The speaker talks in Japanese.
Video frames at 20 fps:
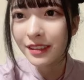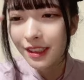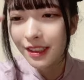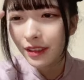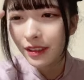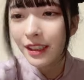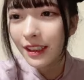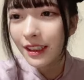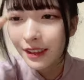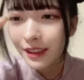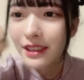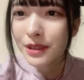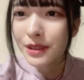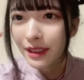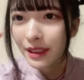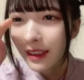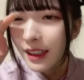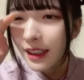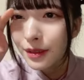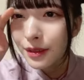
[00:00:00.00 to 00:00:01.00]
てありがとうござい
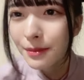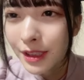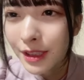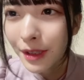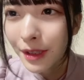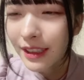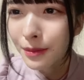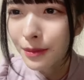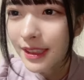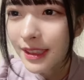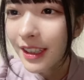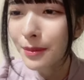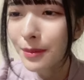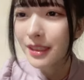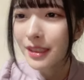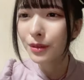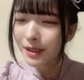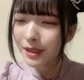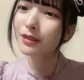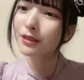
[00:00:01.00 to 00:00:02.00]
ますじゃあちょっ
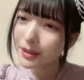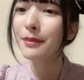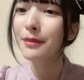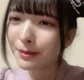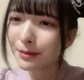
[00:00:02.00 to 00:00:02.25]
とさ